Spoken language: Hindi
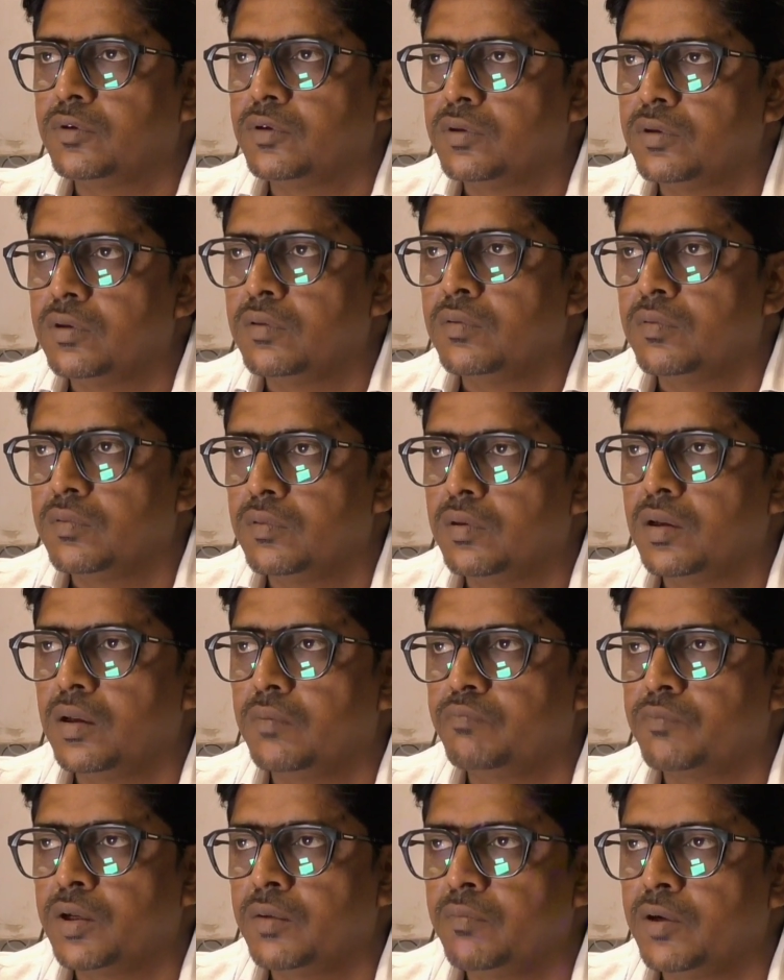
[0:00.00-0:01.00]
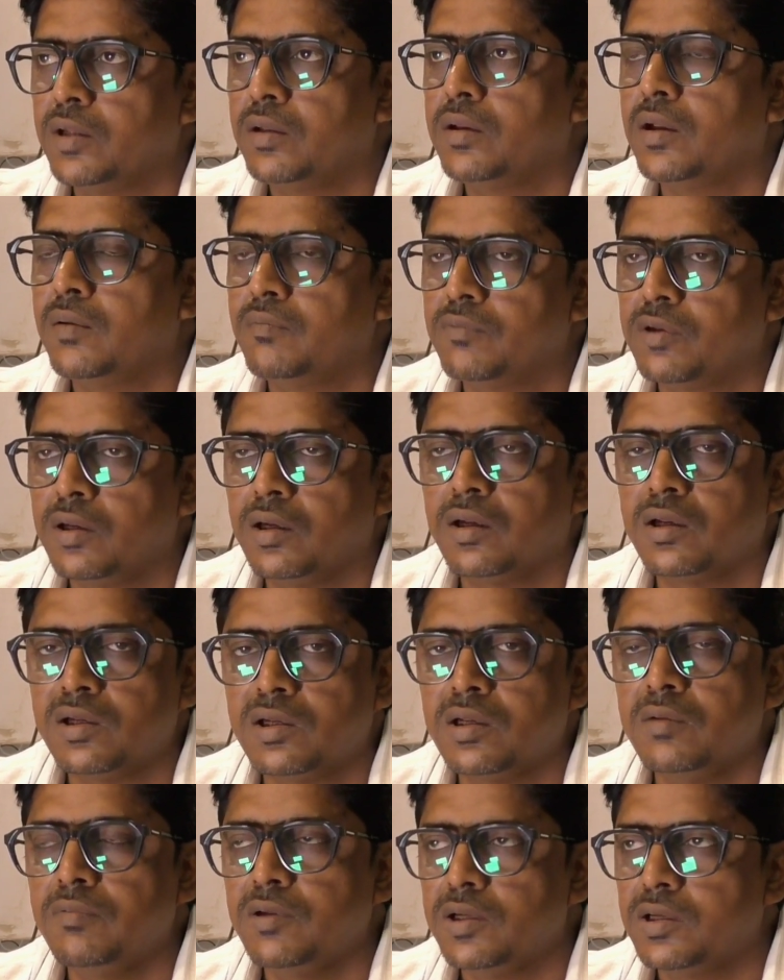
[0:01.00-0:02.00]
हाँ, के माध्यम से
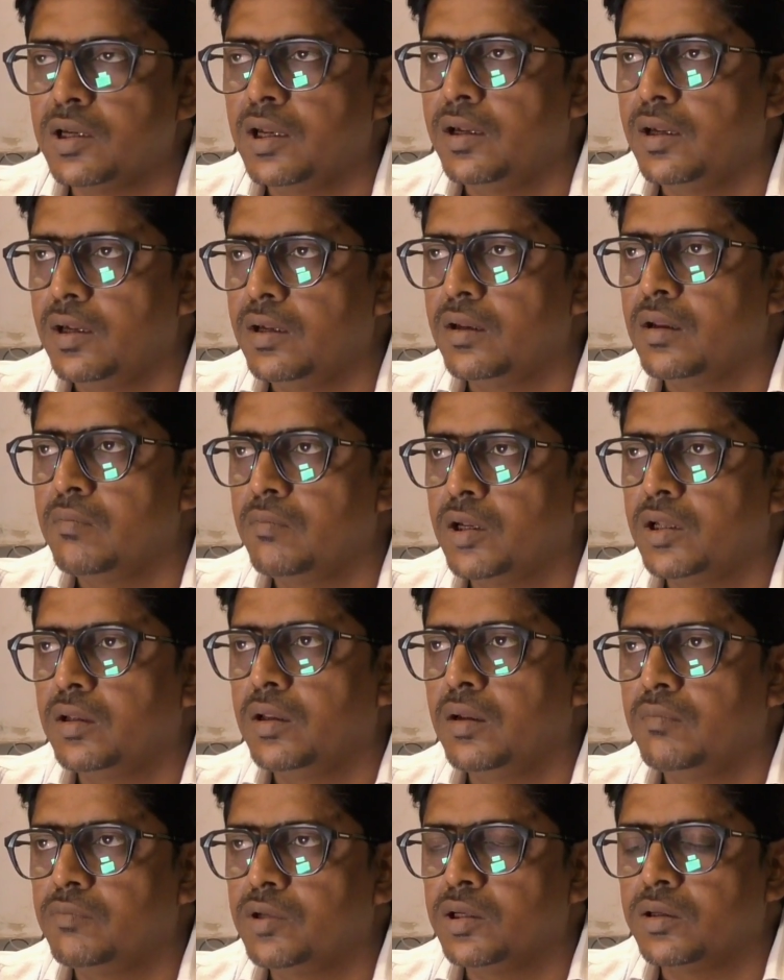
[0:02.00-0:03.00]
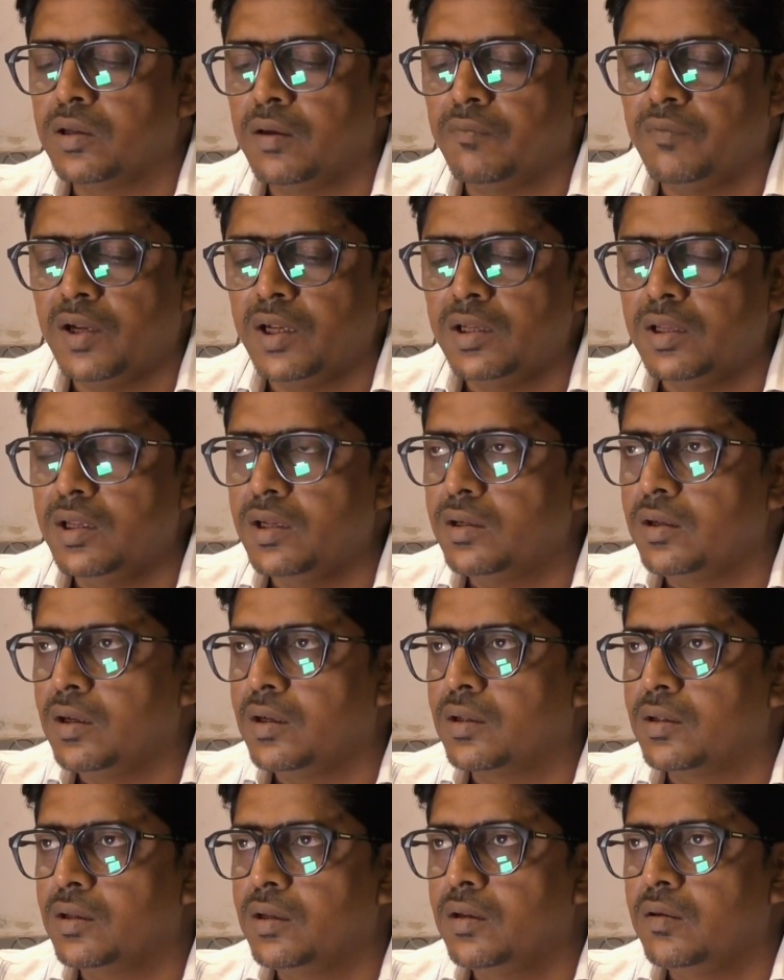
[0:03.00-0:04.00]
किसी भी चैनल के माध्यम से सफाई दे
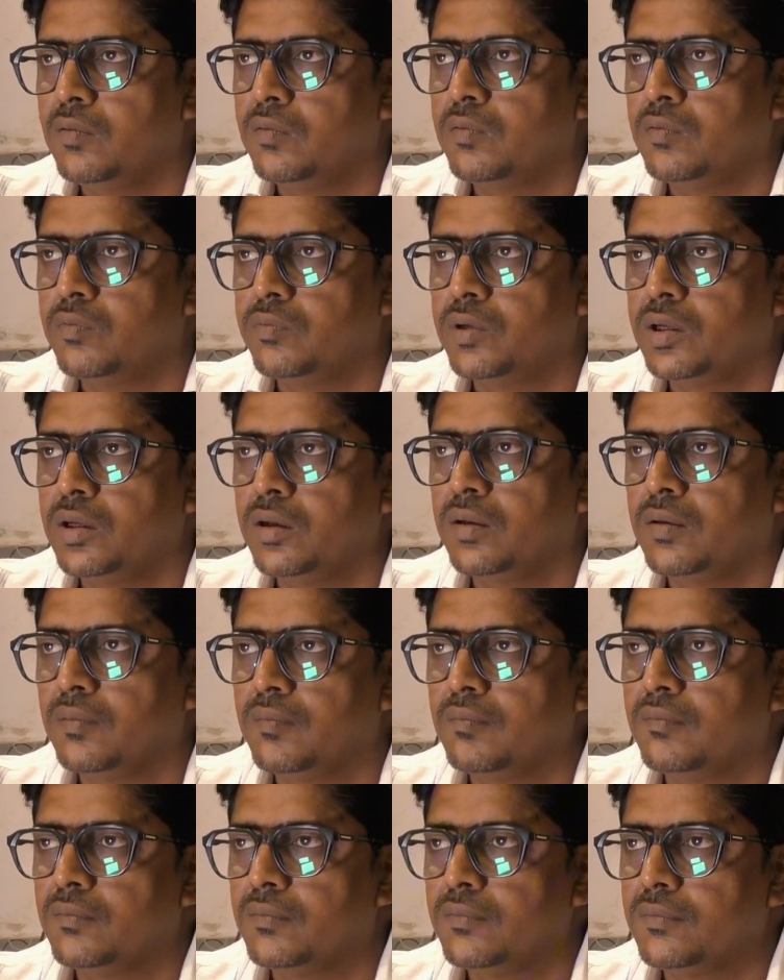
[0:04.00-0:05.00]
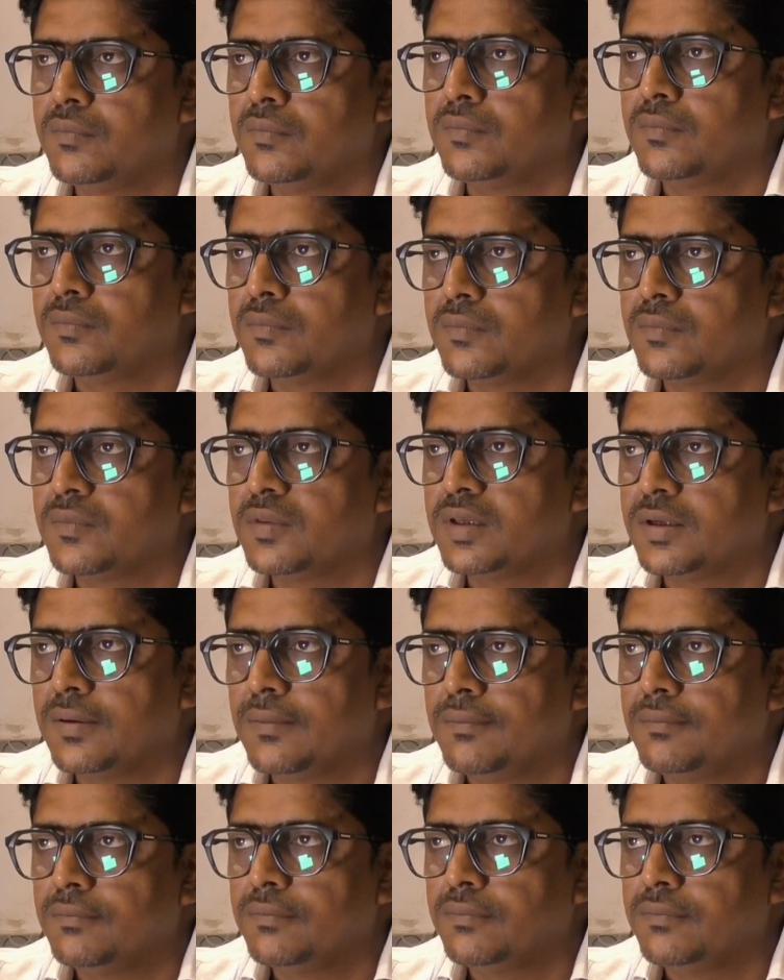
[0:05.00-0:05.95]
सकते हैं वो भी ठीक ठीक ठीक